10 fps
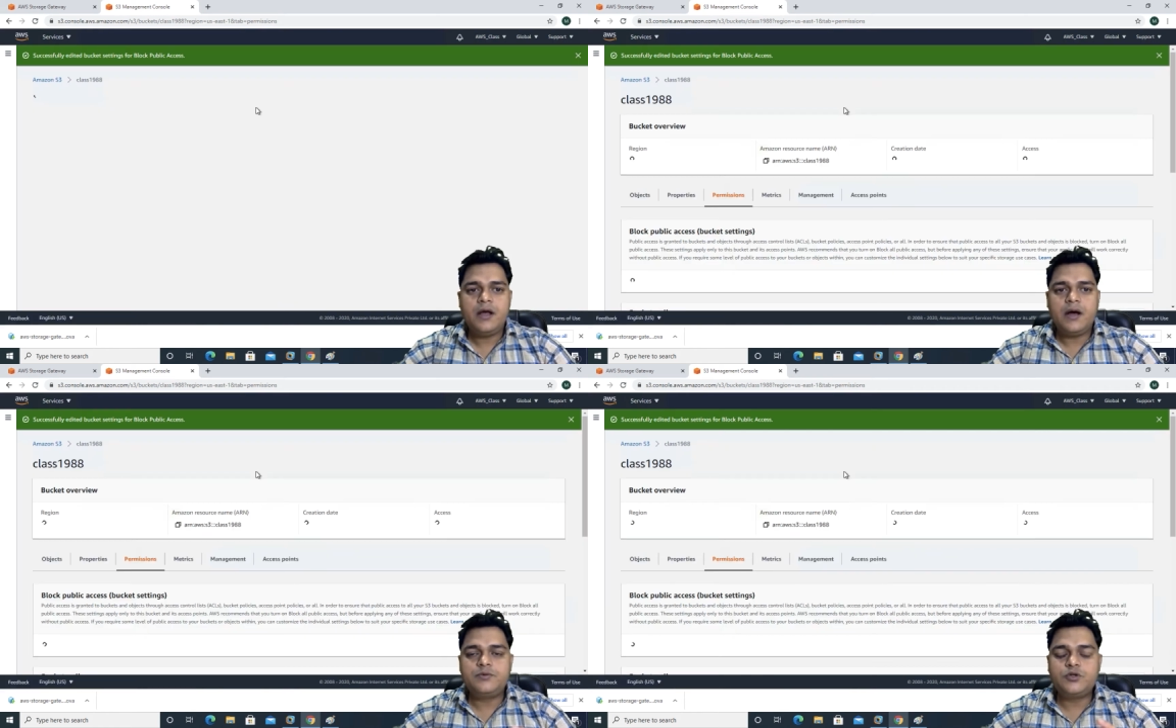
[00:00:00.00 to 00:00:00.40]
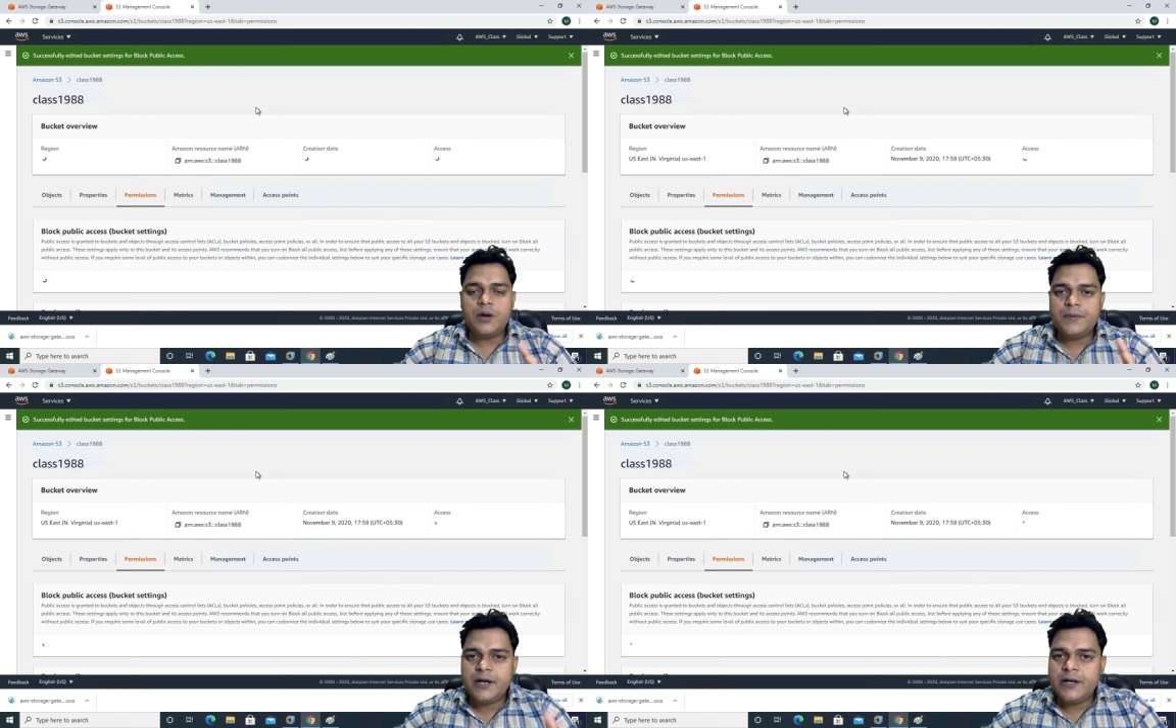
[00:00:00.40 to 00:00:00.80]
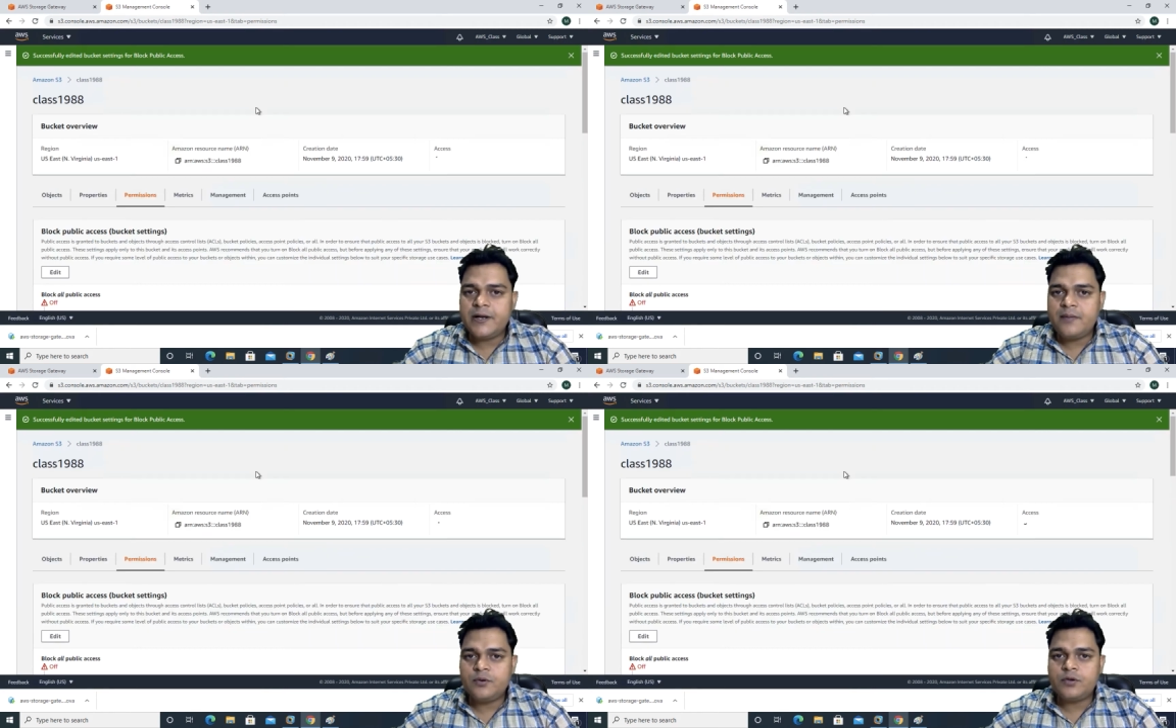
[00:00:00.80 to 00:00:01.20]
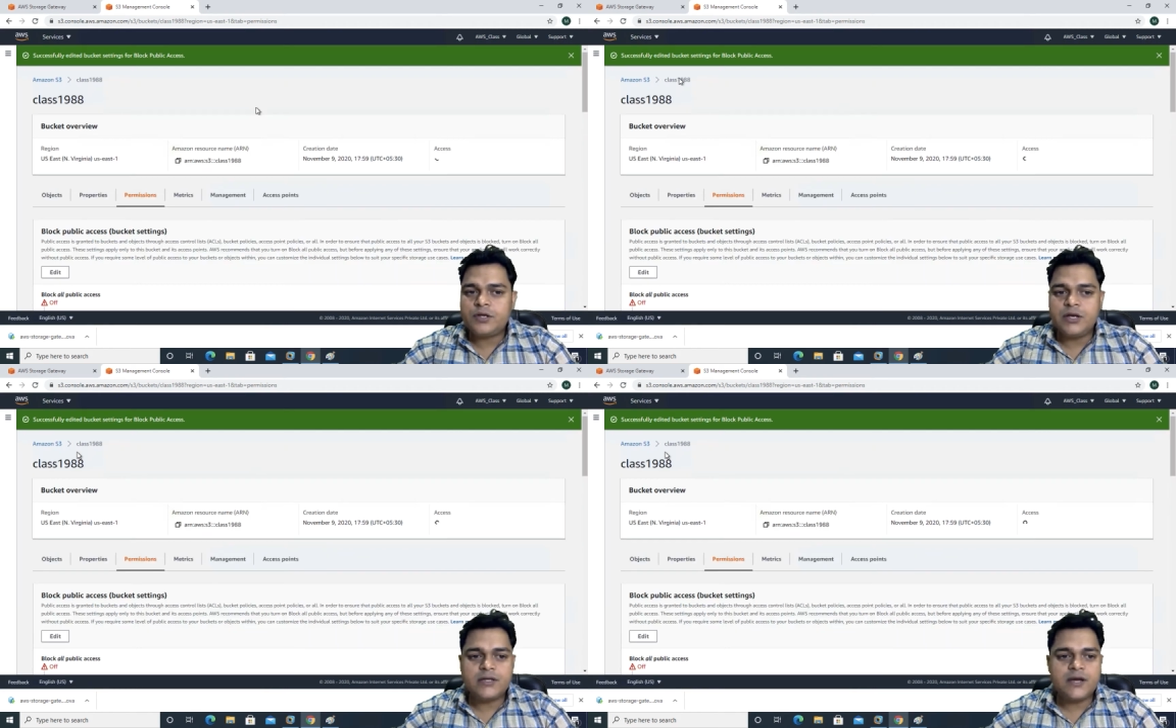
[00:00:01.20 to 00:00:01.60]
अब जो आपने डेटा अपलोड
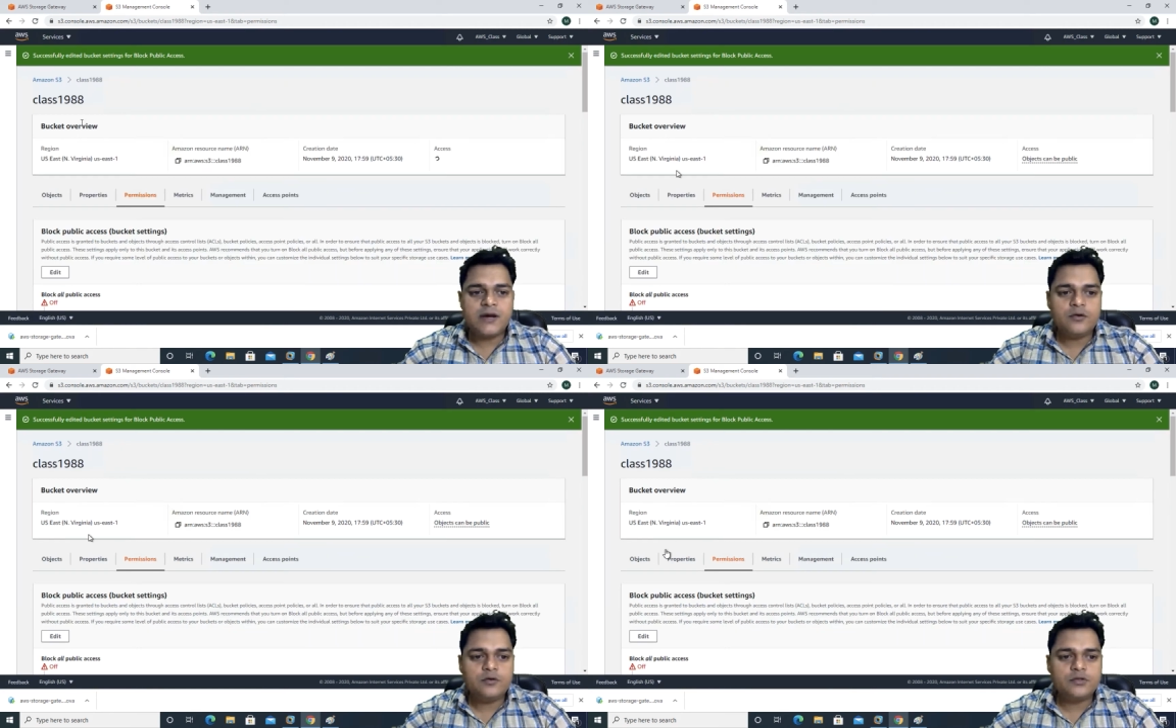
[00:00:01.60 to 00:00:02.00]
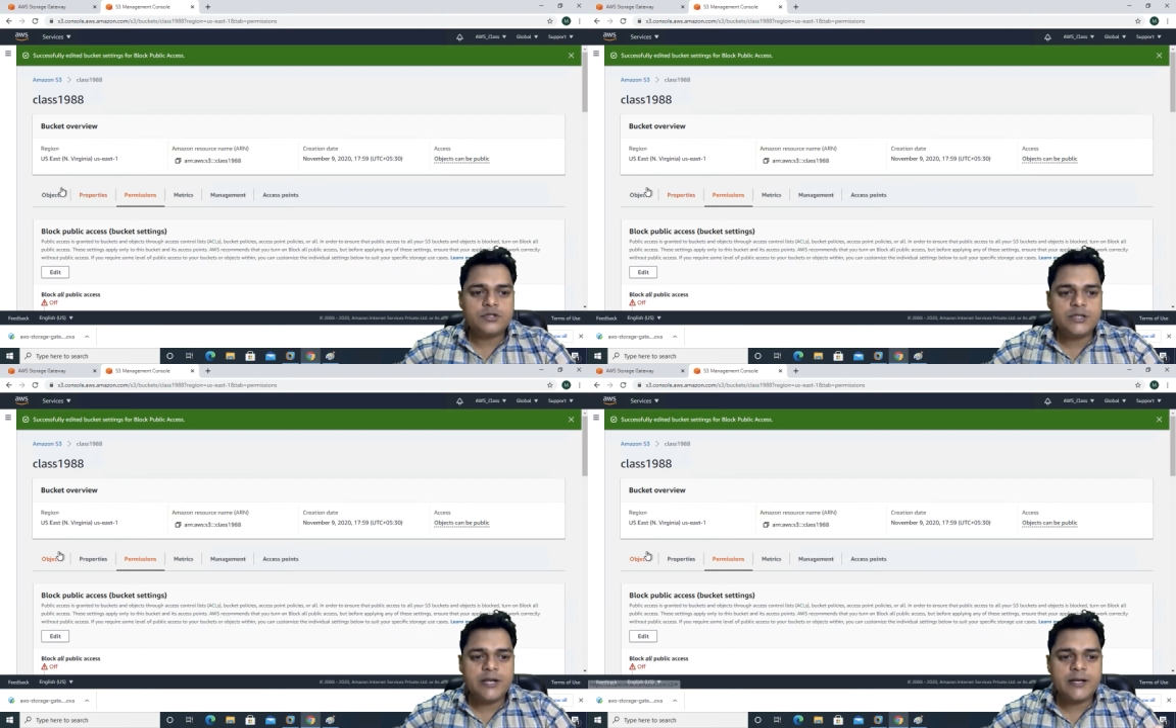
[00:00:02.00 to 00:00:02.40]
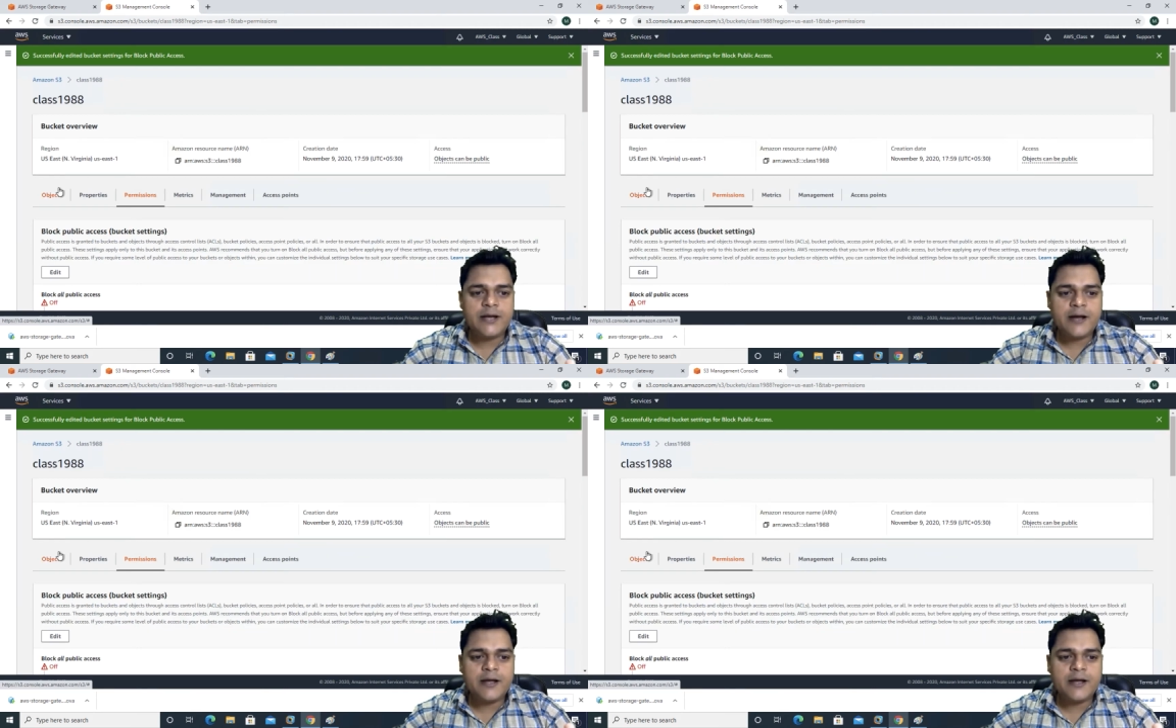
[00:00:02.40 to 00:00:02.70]
किया था उस डेटा